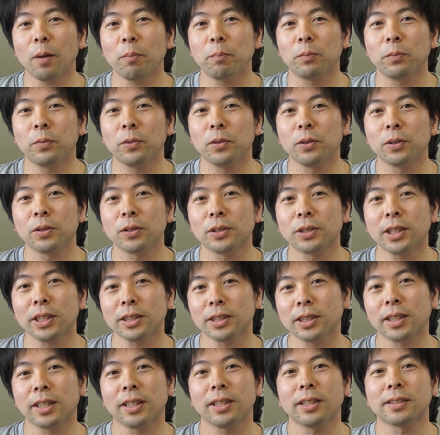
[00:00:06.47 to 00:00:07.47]
アップした
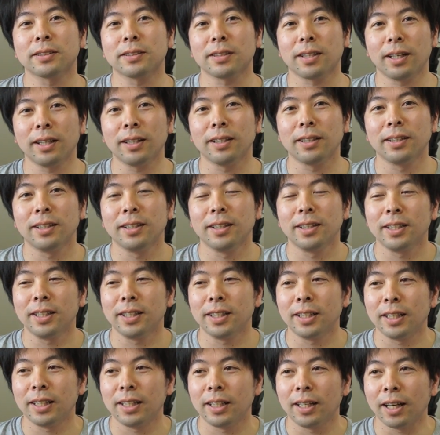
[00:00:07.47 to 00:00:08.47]
じゃないですか
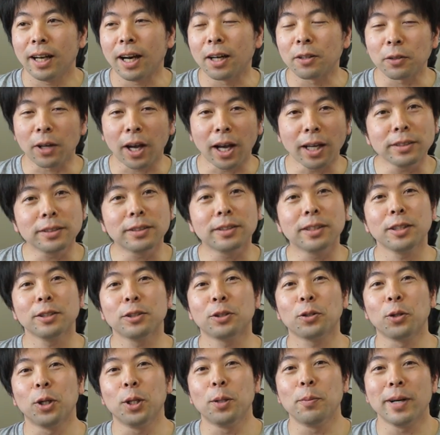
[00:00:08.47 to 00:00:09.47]
あの反省
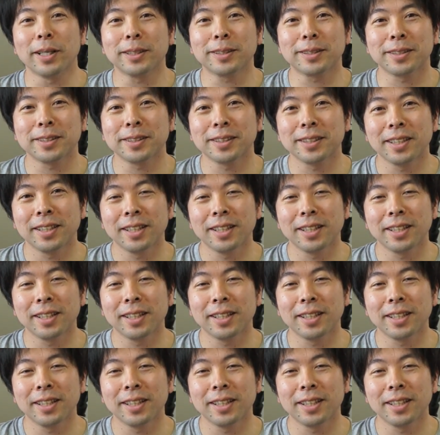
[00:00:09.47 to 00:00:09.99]
しております